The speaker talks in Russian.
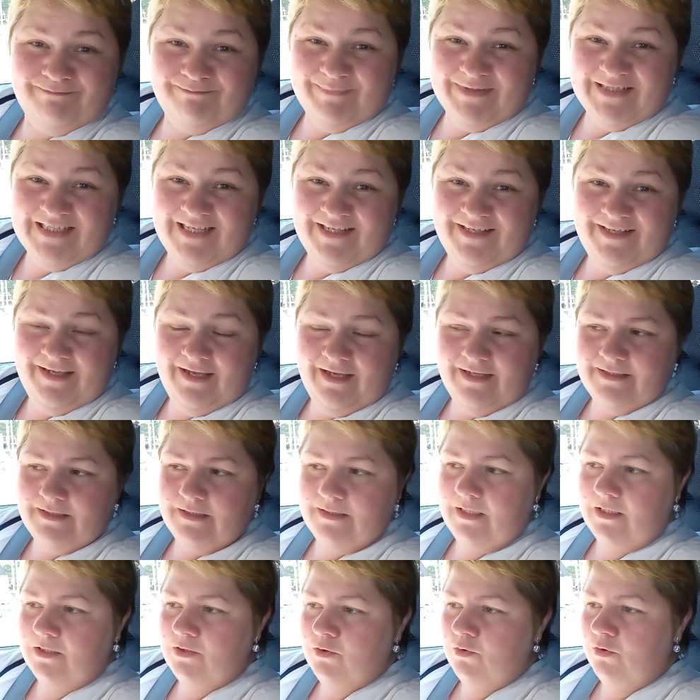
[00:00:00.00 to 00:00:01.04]
последние яйца
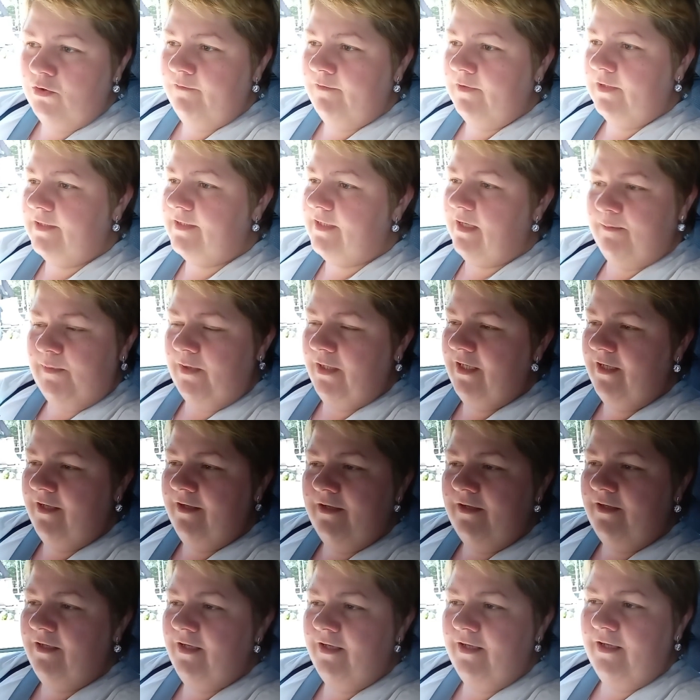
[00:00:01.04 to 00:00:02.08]
израсходовала, сами не,
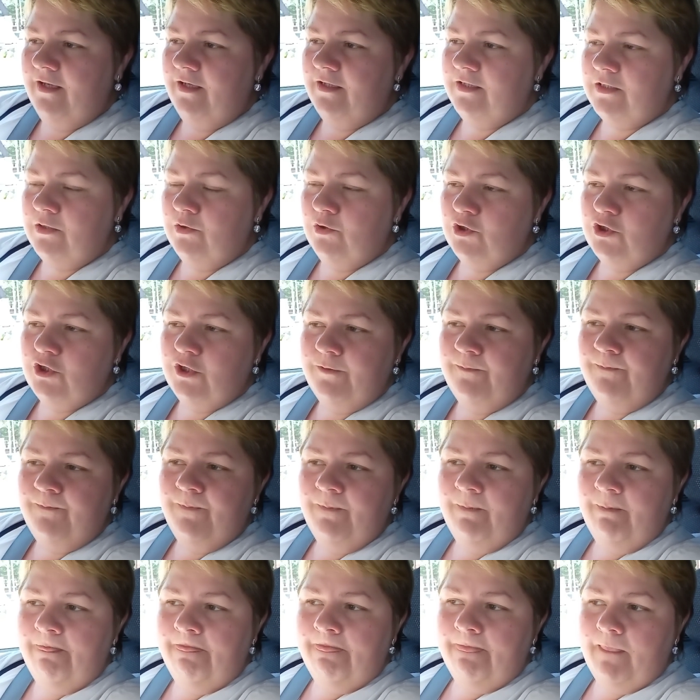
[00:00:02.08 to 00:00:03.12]
не ели с Лешей.
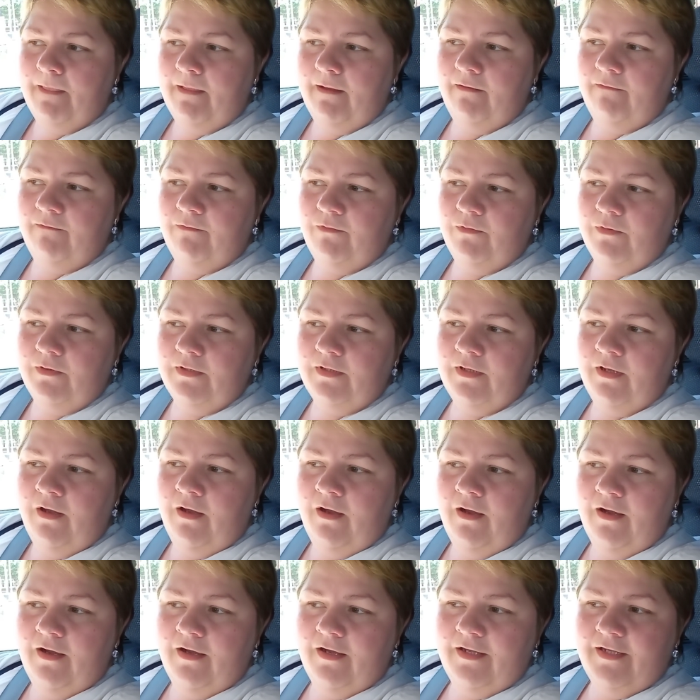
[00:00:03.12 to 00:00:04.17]
Вот.
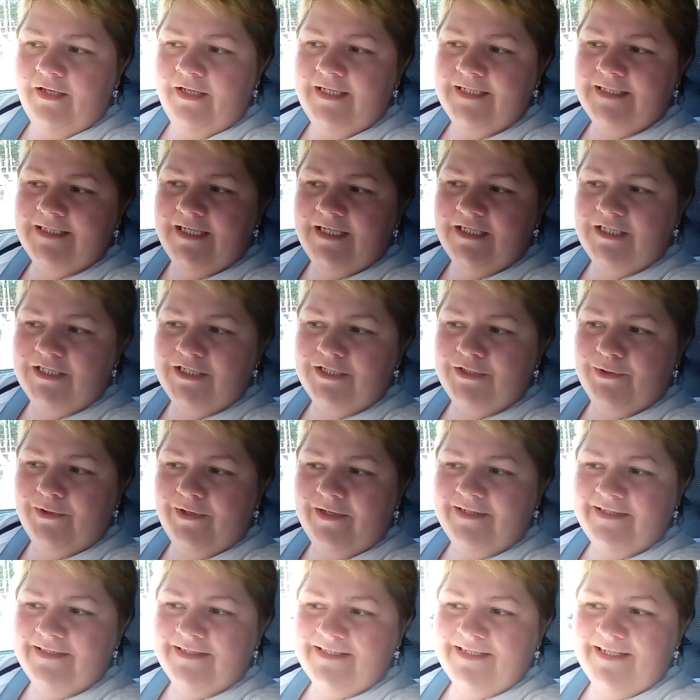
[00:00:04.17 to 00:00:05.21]
И, значит, что
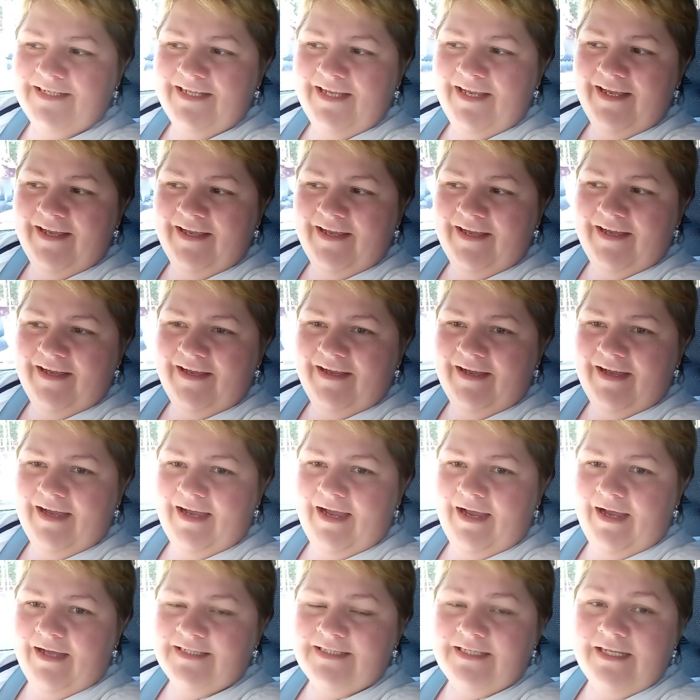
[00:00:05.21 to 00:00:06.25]
хотела сказать.
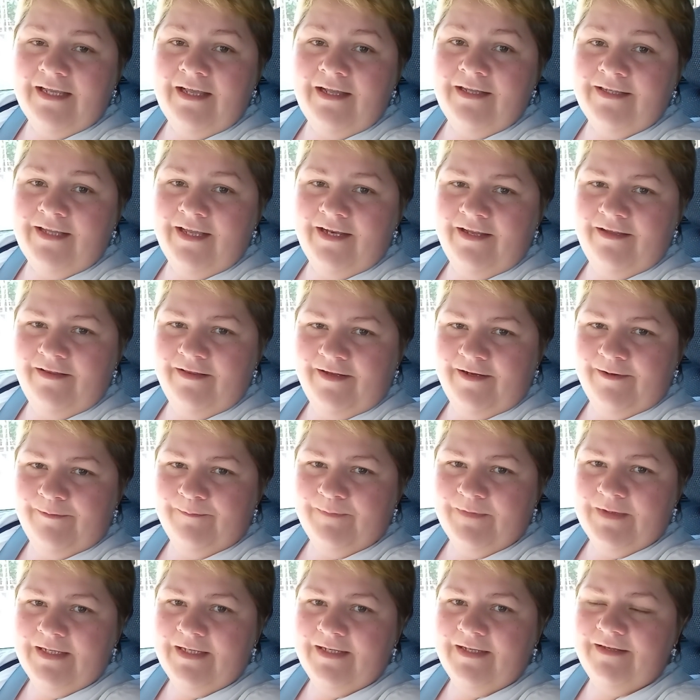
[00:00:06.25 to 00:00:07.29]
Стояла тарелка,
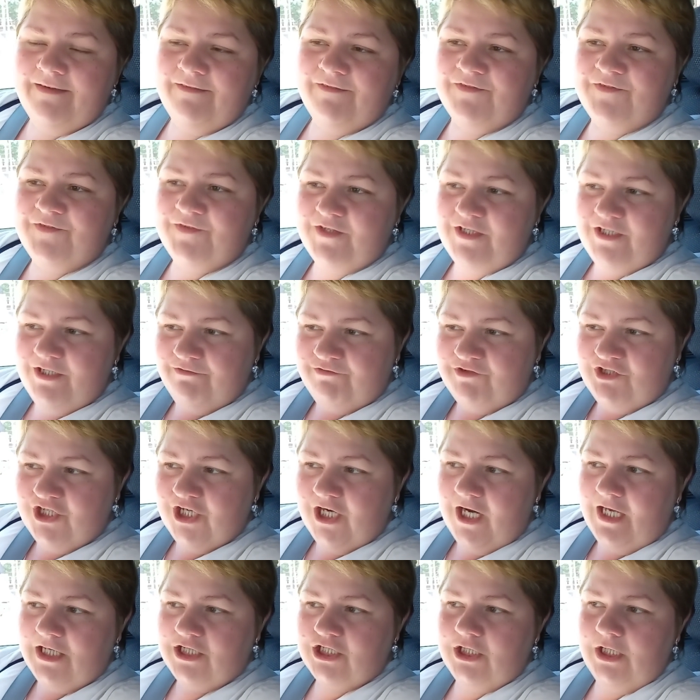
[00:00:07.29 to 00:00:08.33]

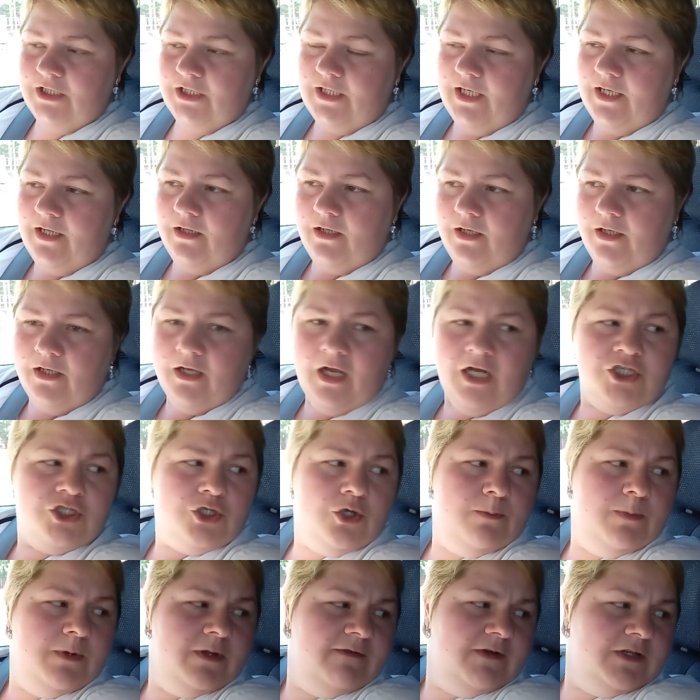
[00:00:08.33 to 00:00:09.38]
вчерашняя тарелка. А
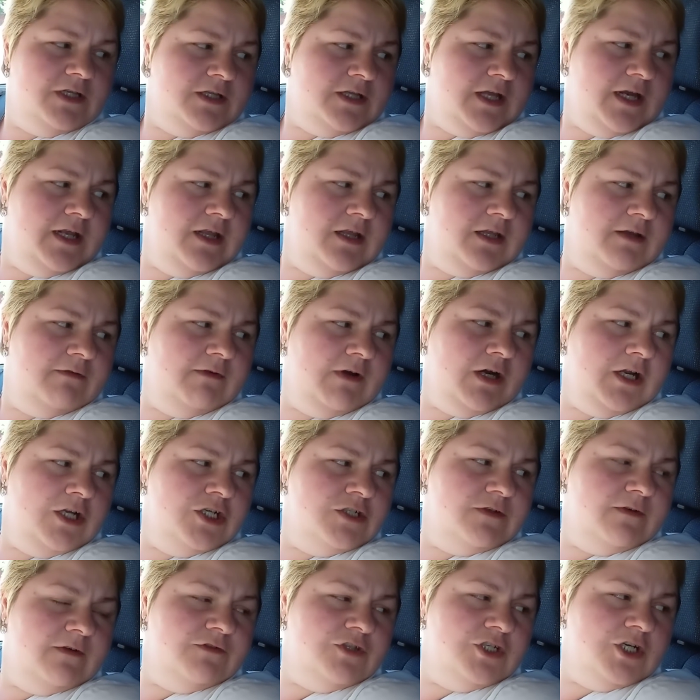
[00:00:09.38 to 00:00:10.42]
что было в этой тарелке в
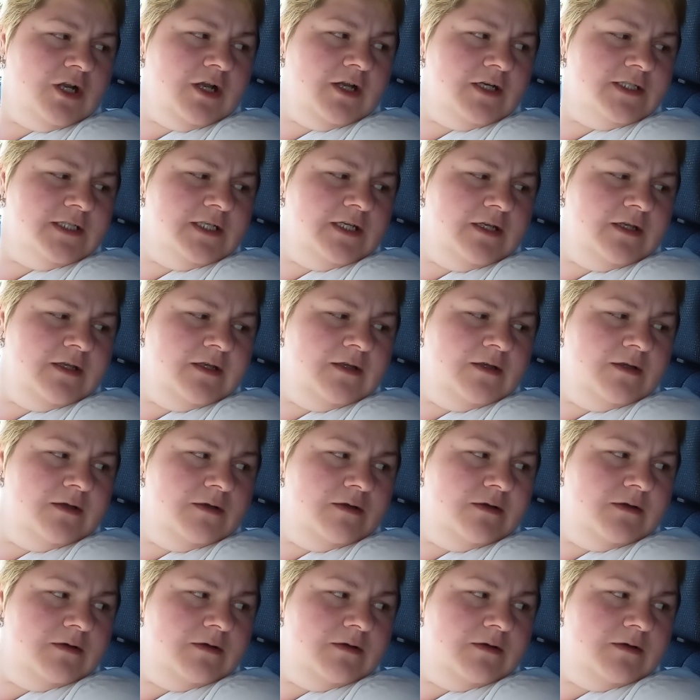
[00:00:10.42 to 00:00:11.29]
оранжевой вчера, Арсений?